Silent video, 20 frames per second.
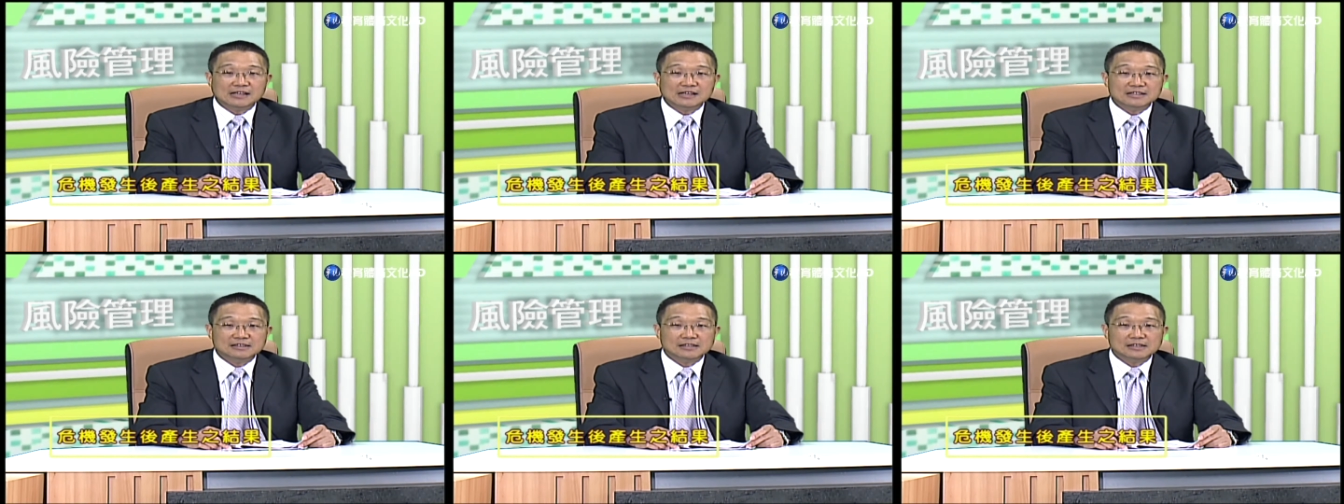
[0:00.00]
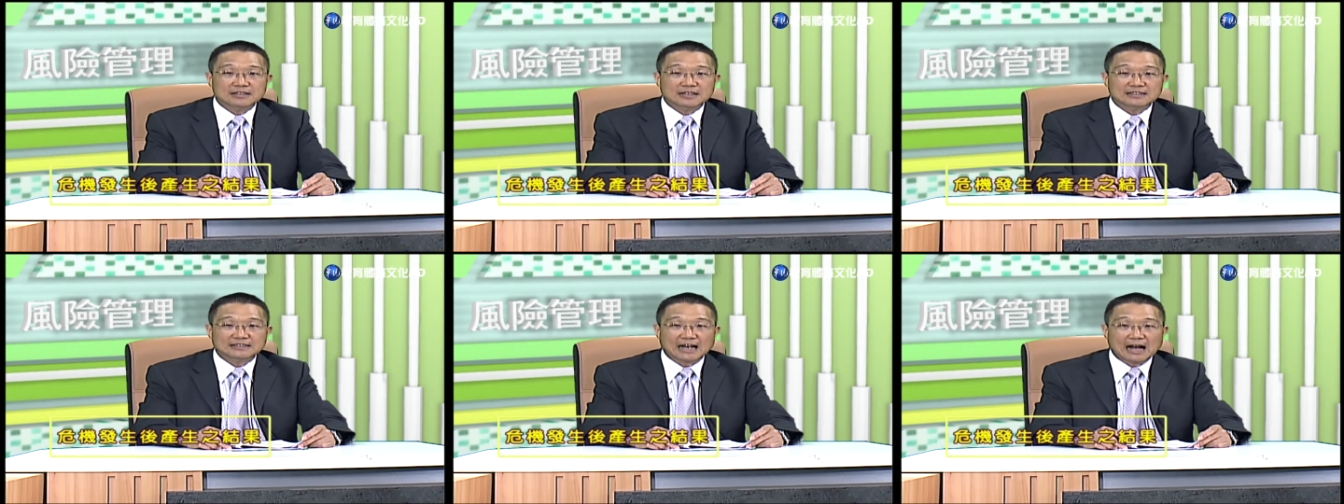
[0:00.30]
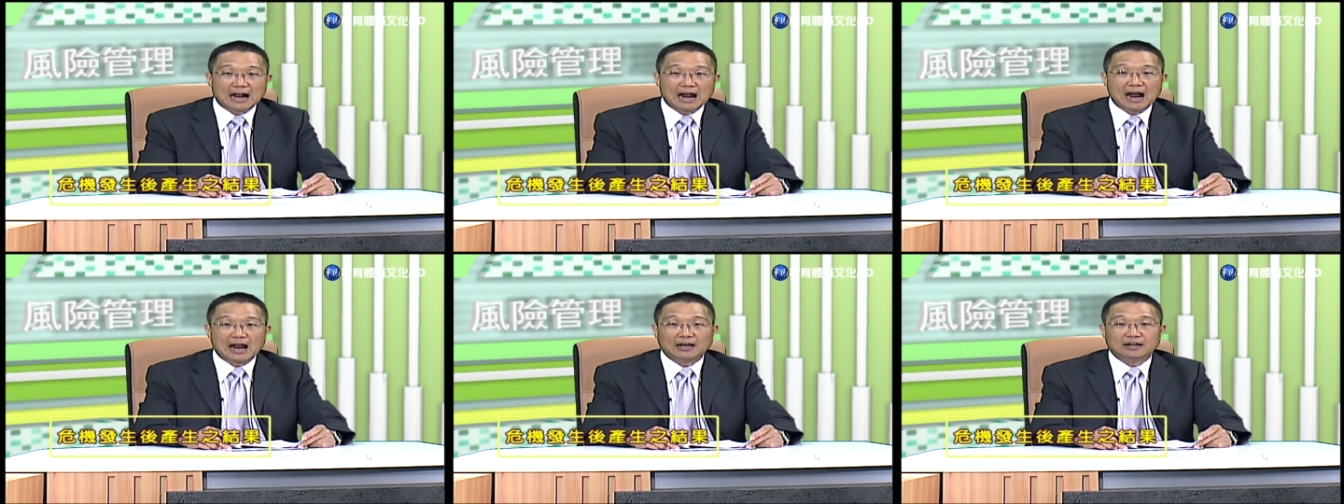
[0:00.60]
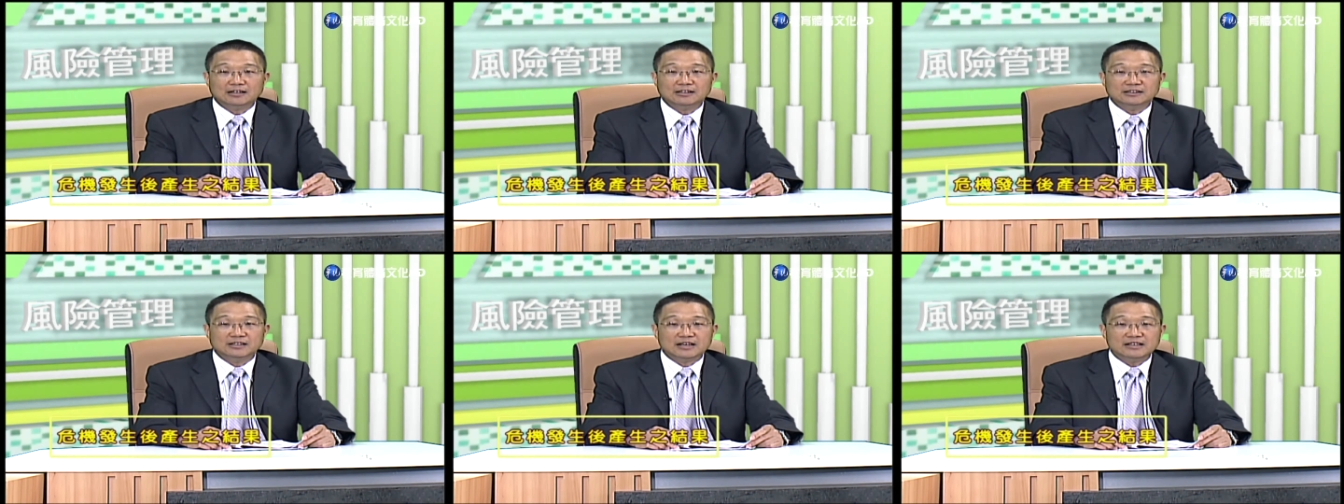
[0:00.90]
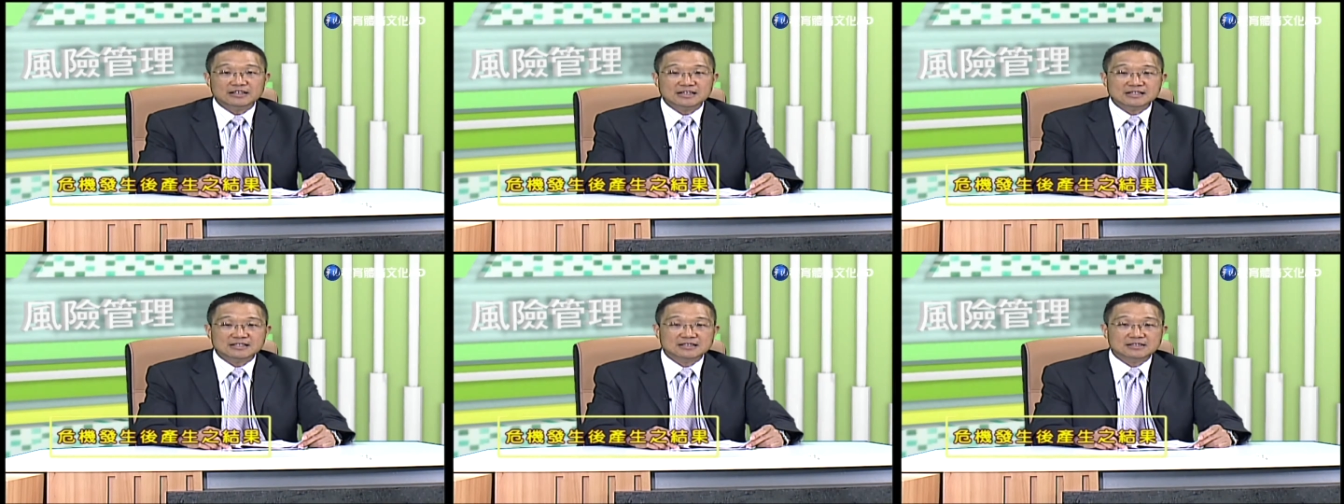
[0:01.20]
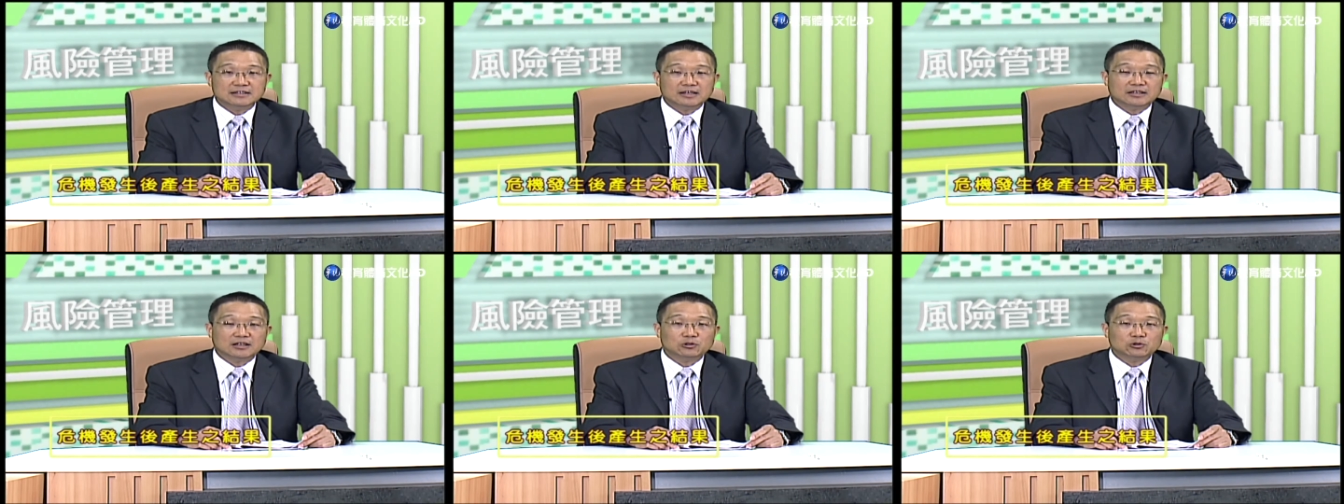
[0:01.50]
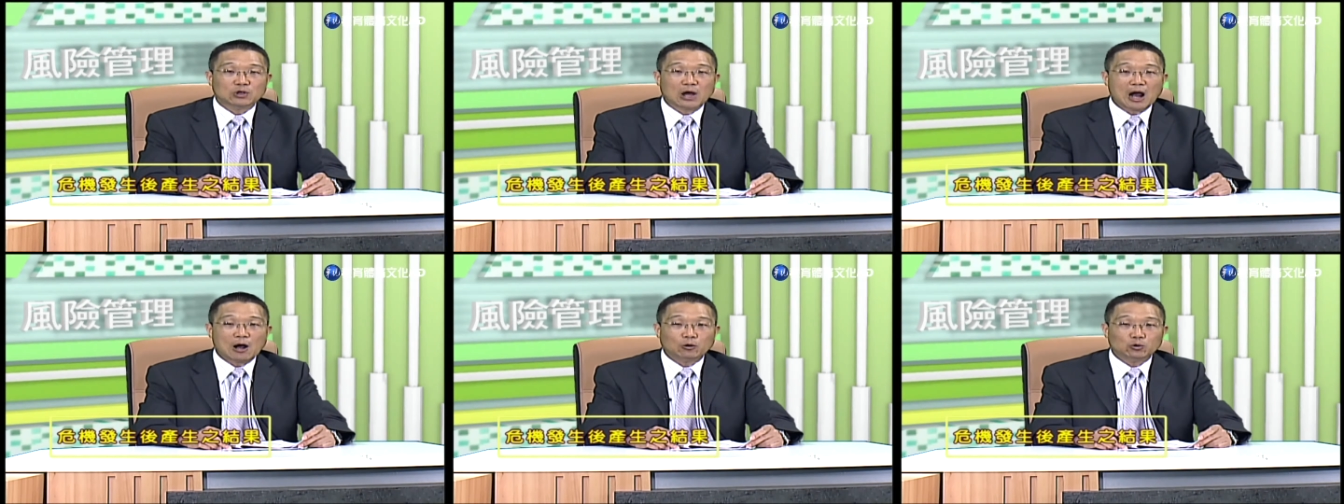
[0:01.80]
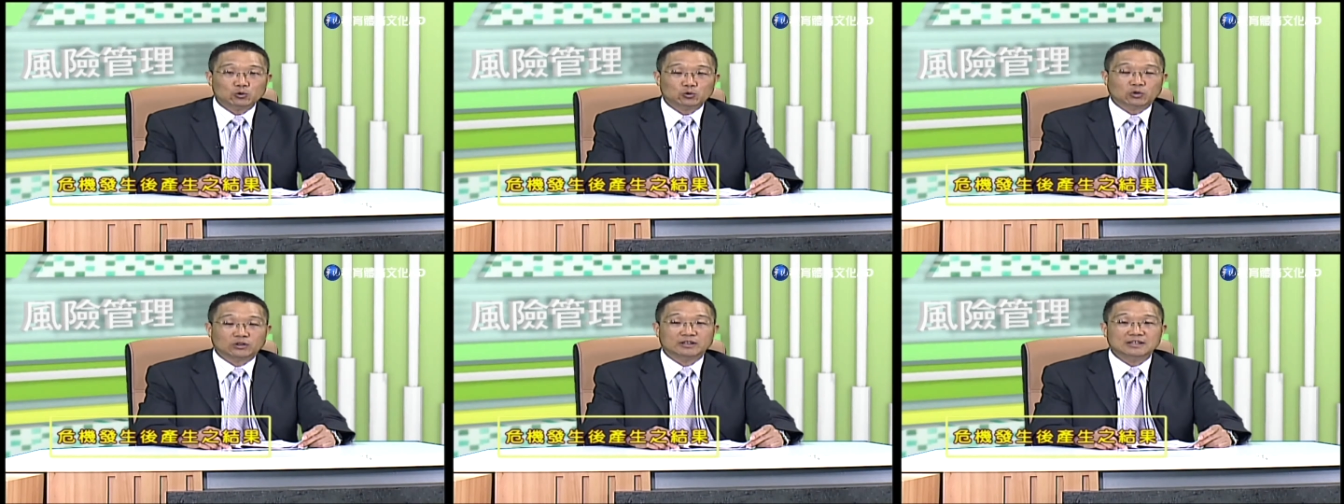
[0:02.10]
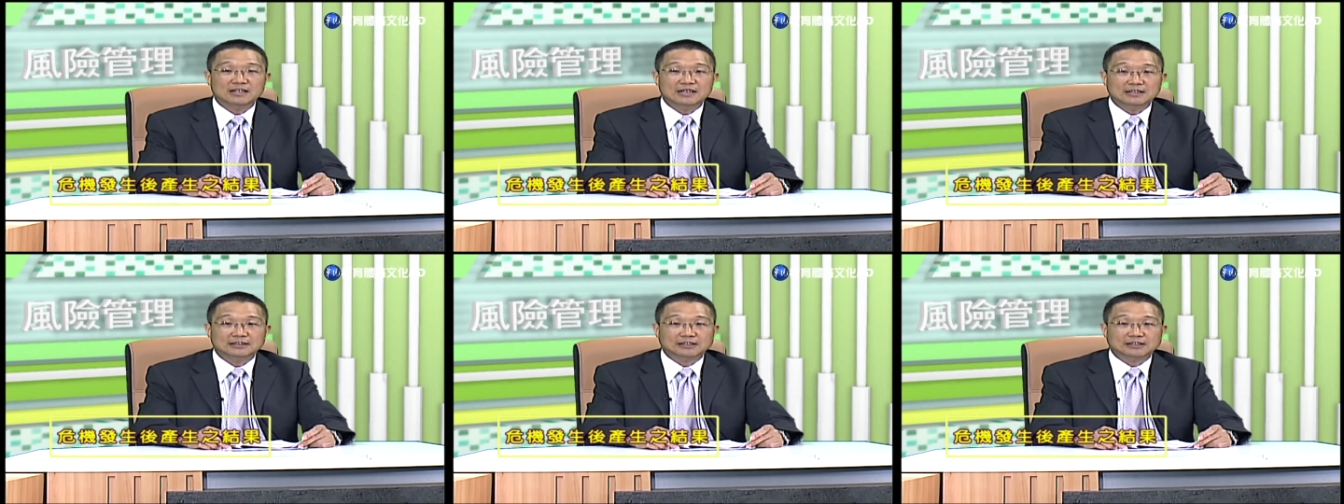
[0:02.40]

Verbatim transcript: 人身的伤害、人力资源的耗损、